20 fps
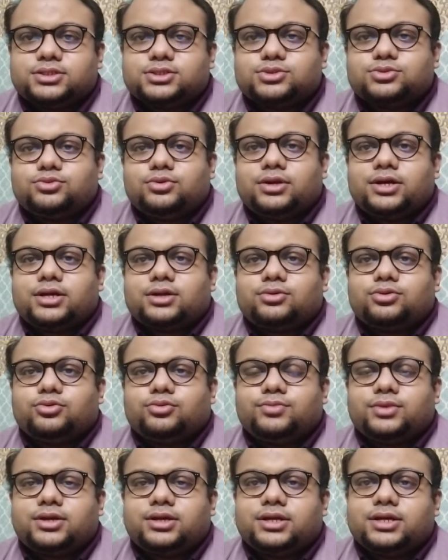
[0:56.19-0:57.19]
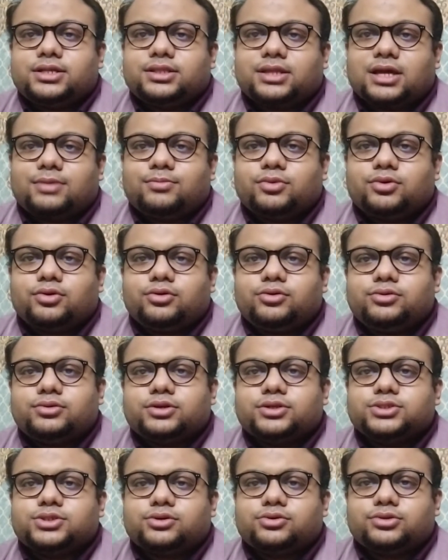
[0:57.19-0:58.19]
স্কুল অ্যাট হোমের এই
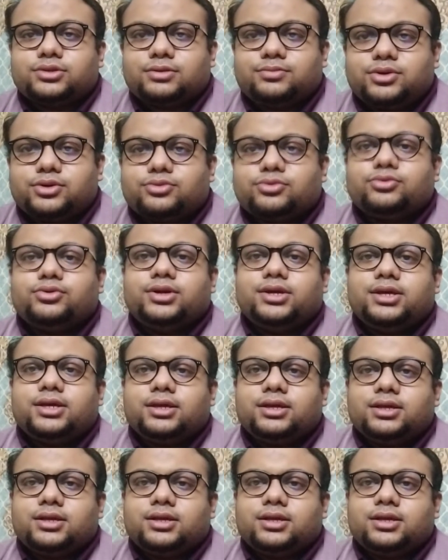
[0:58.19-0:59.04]
নামকরণটি যখন আমি করি